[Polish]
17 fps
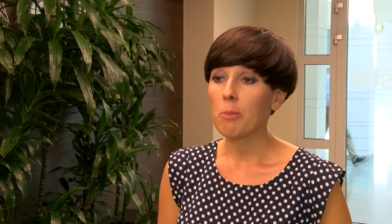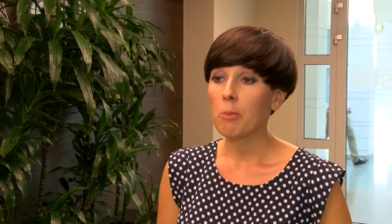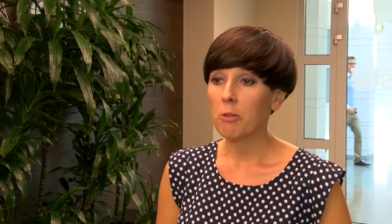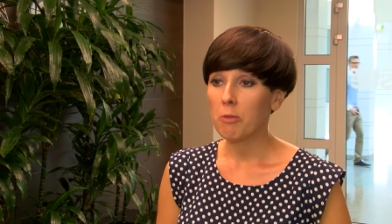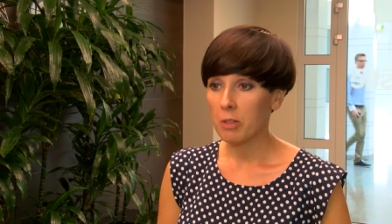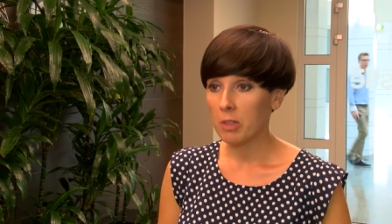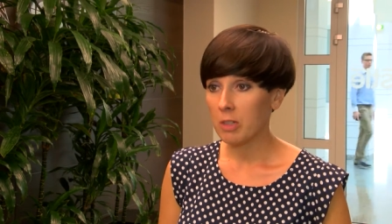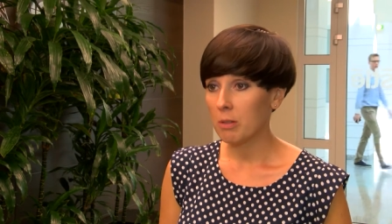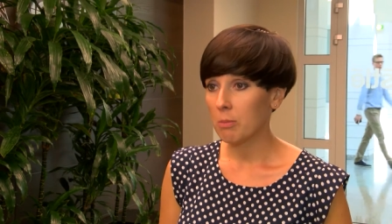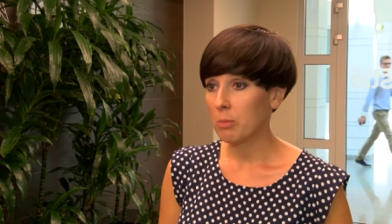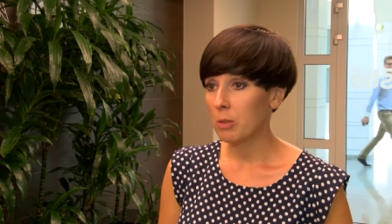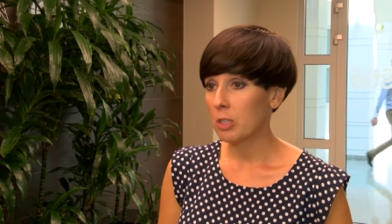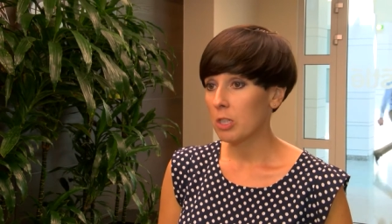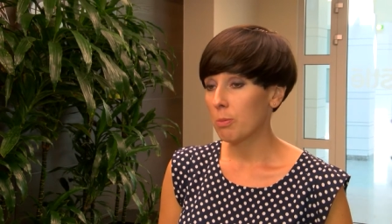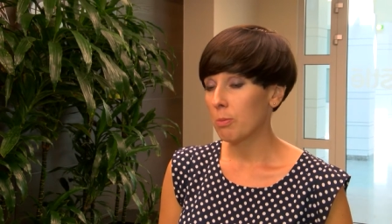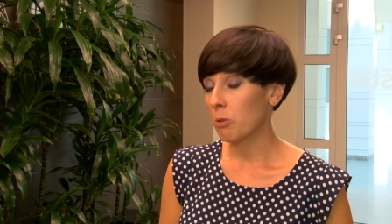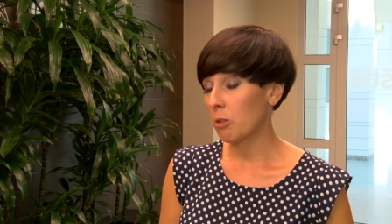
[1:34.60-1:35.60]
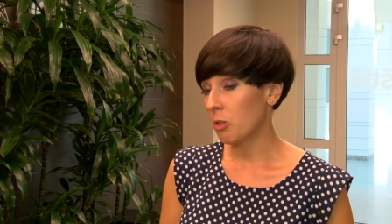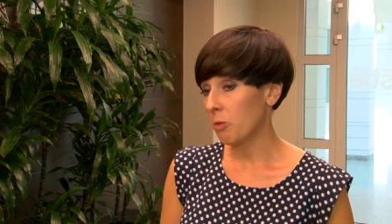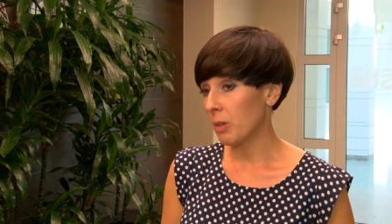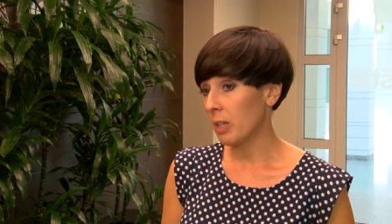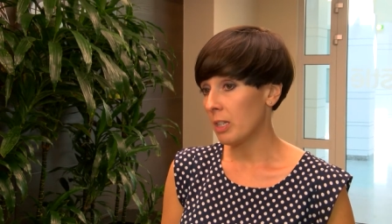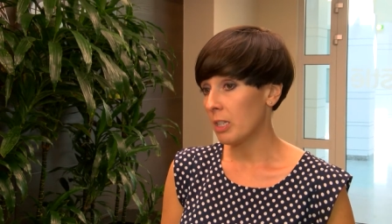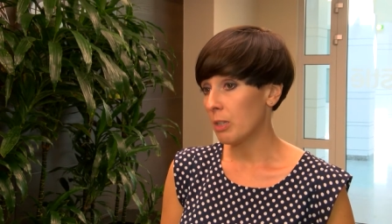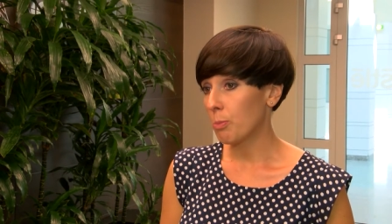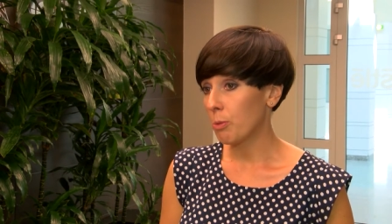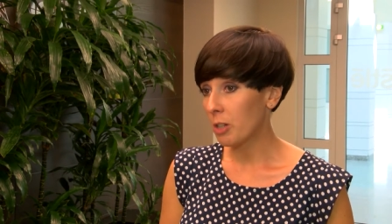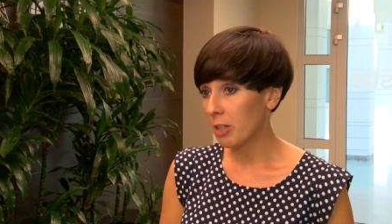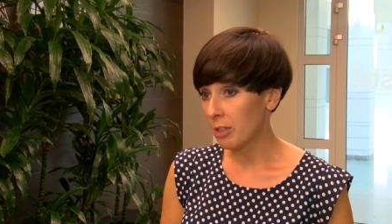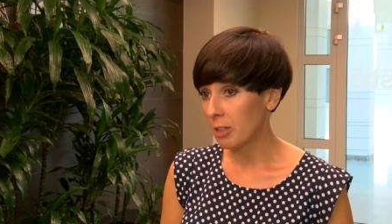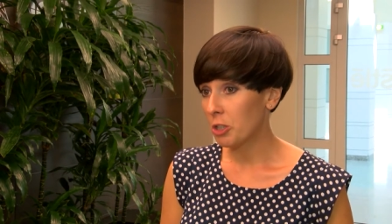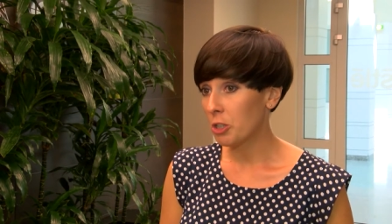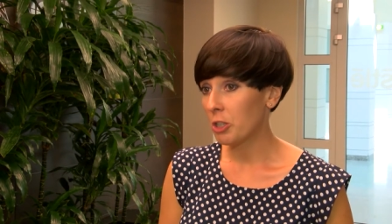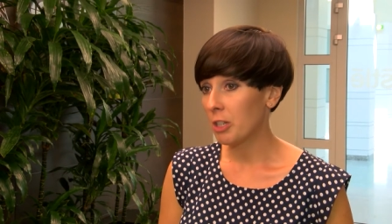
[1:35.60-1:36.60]
powinny być spożywane
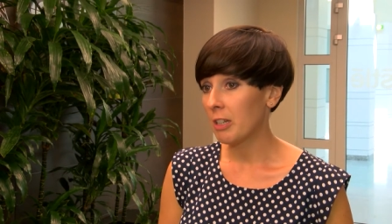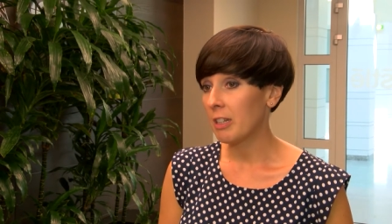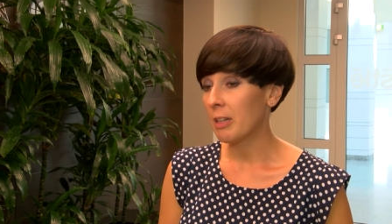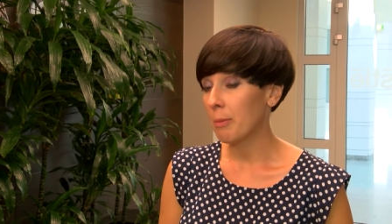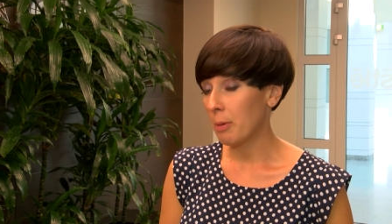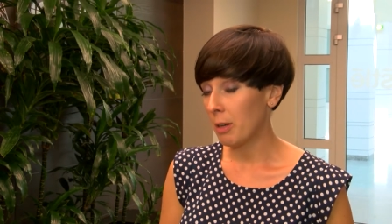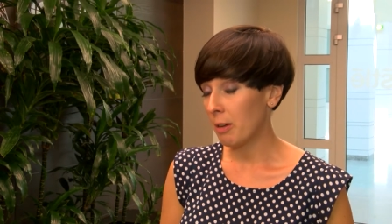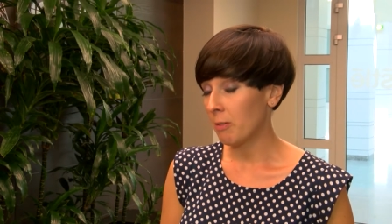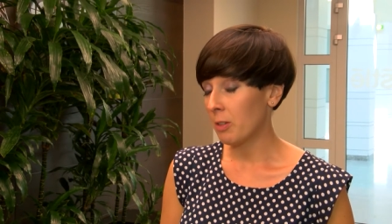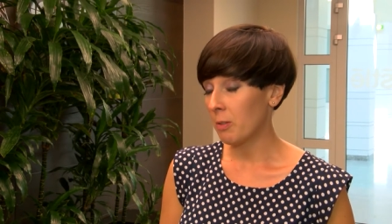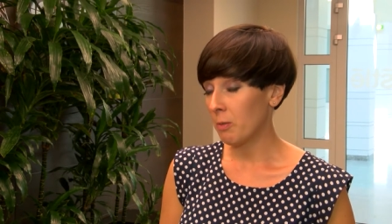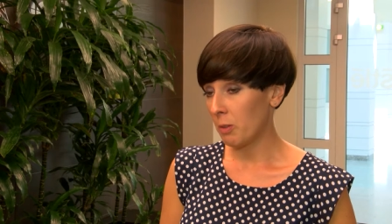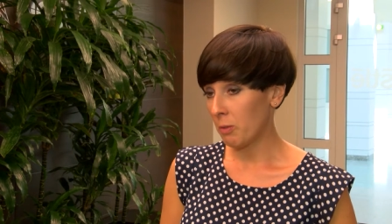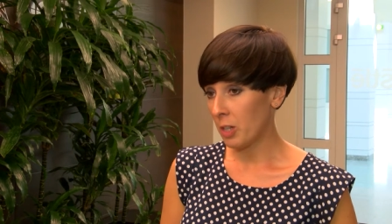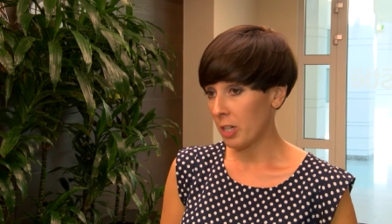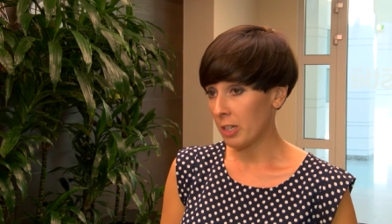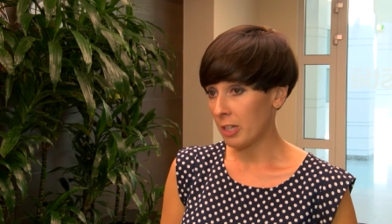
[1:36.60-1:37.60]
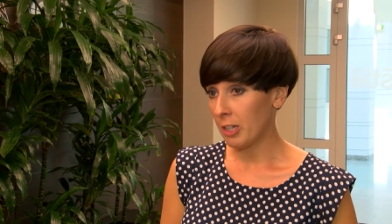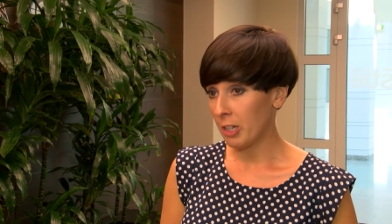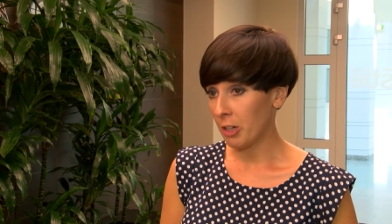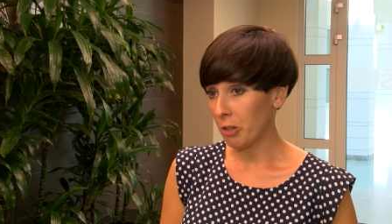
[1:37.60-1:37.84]
sporadycznie i naprawdę w niewielkich